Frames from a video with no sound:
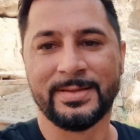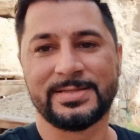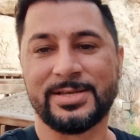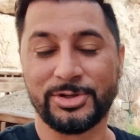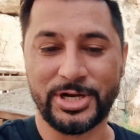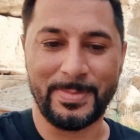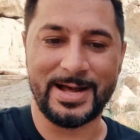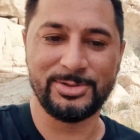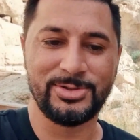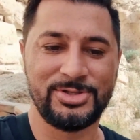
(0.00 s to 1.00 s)
são
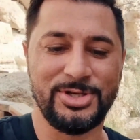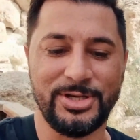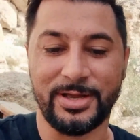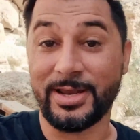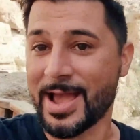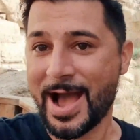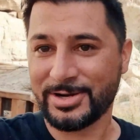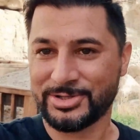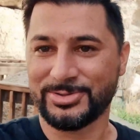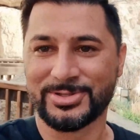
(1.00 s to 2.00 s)
chamados de
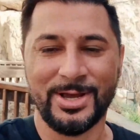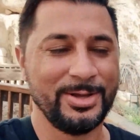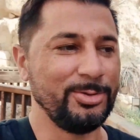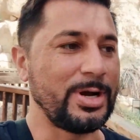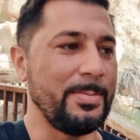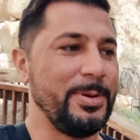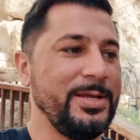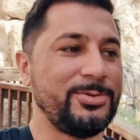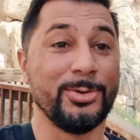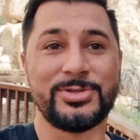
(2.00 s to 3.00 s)
riachos do
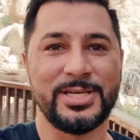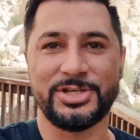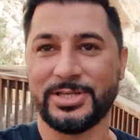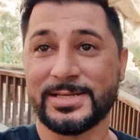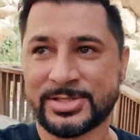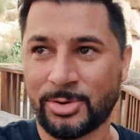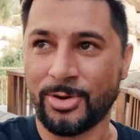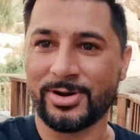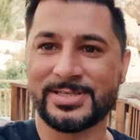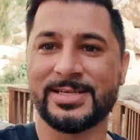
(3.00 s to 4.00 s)
cabrito, ou seja, das
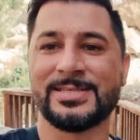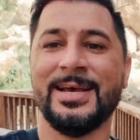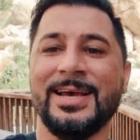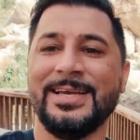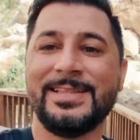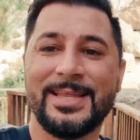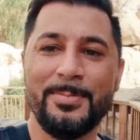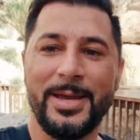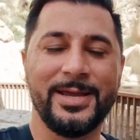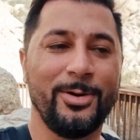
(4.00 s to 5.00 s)
corças, e
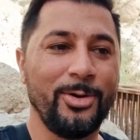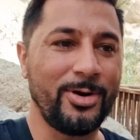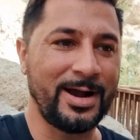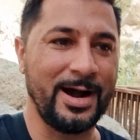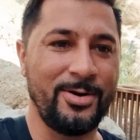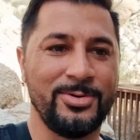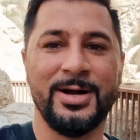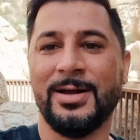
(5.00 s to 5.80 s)
também é o local